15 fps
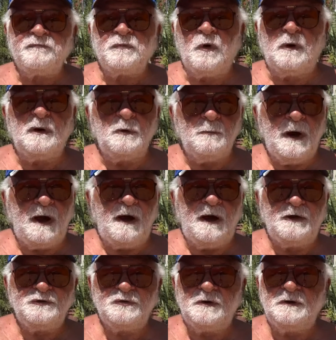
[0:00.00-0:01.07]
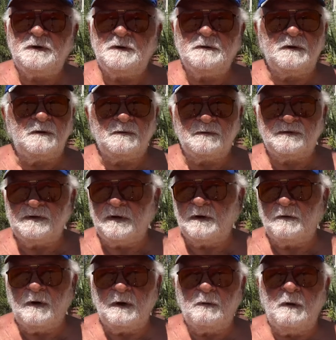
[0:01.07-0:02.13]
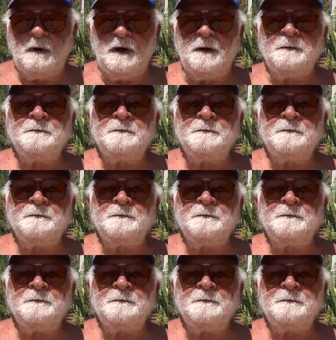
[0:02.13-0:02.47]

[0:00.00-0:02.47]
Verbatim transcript: tocando uma rádio aí, que eu não sei agora qual é.